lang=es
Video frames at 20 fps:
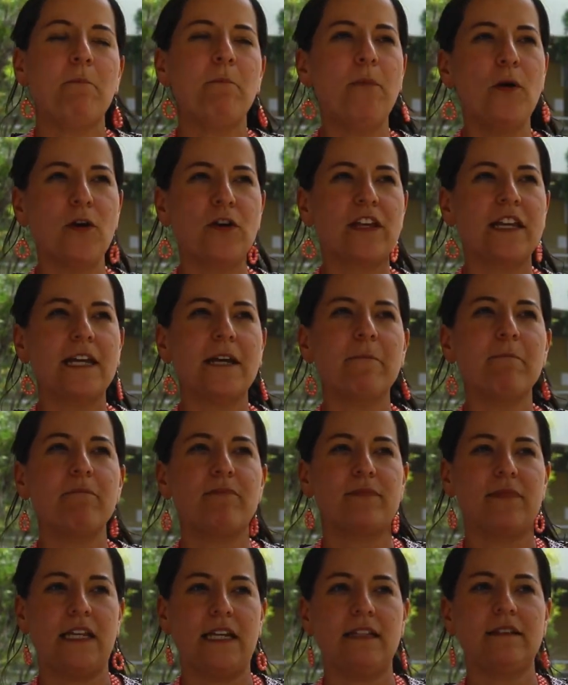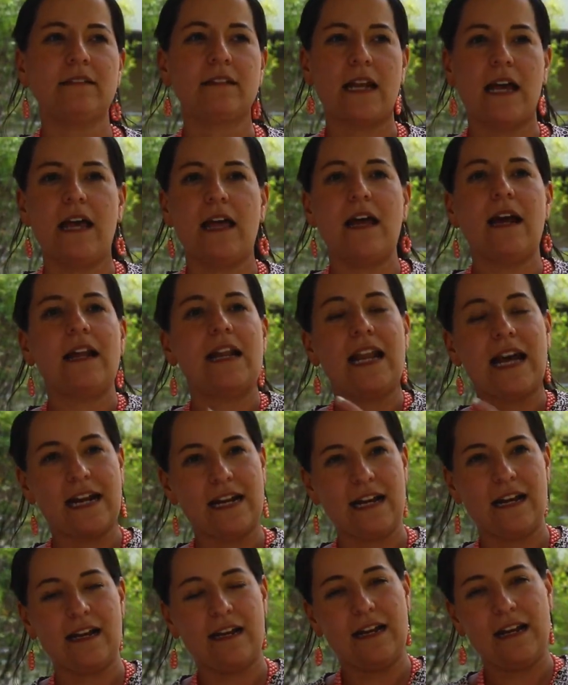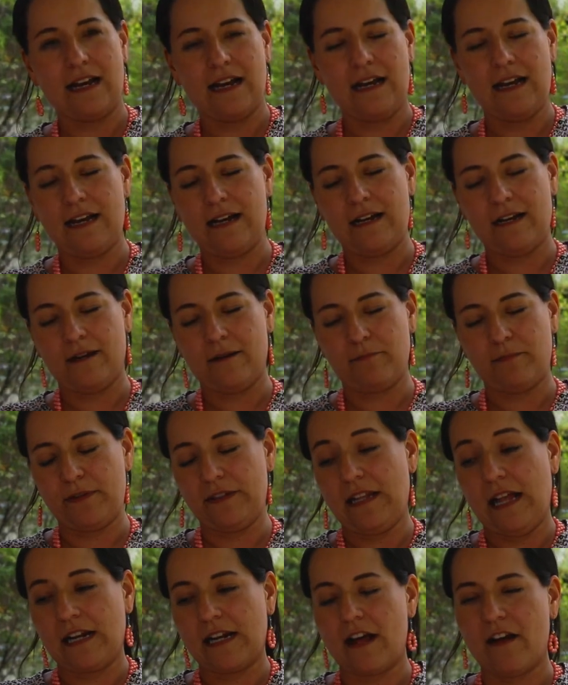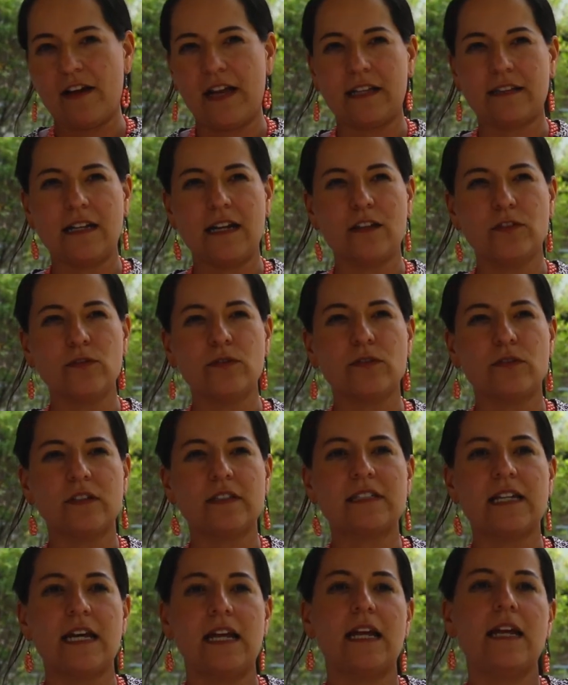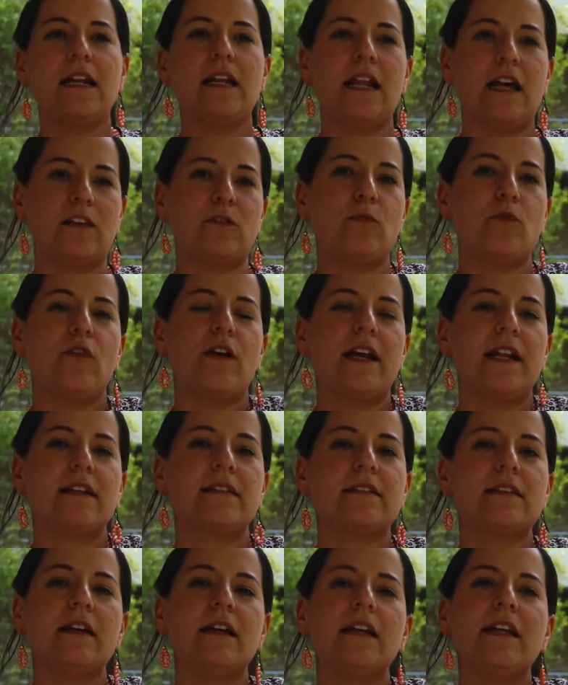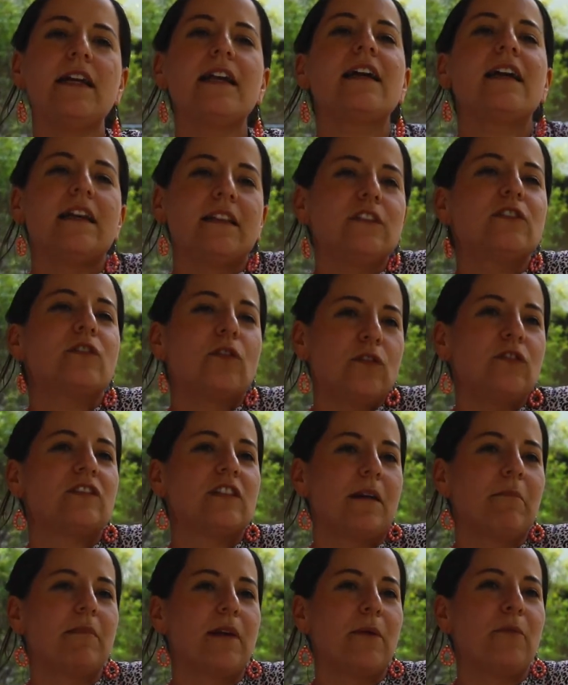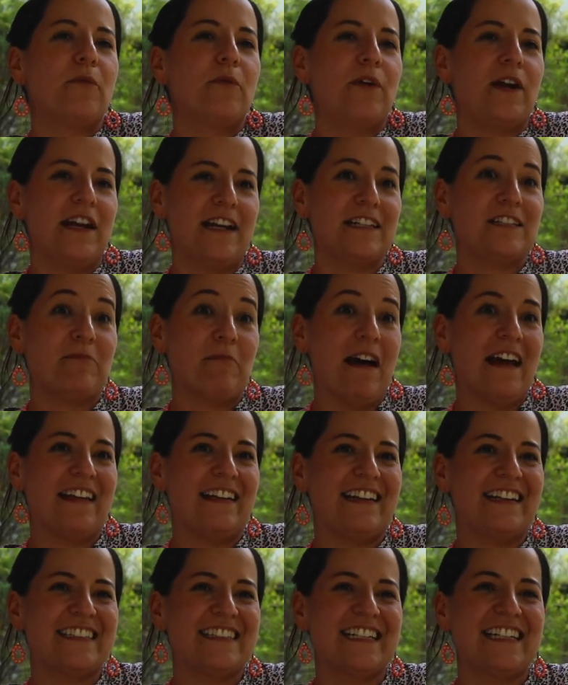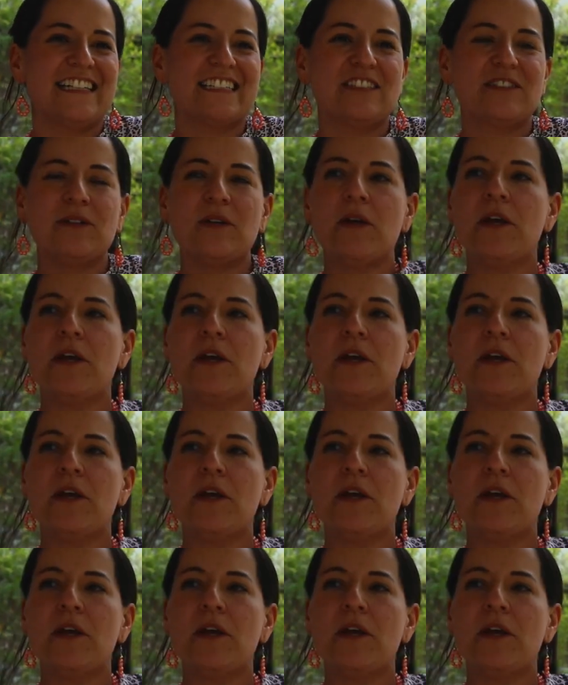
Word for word: porque de entrada la, pues la gravedad del asunto es que las mujeres que delinquen son también mujeres madres, ¿cierto?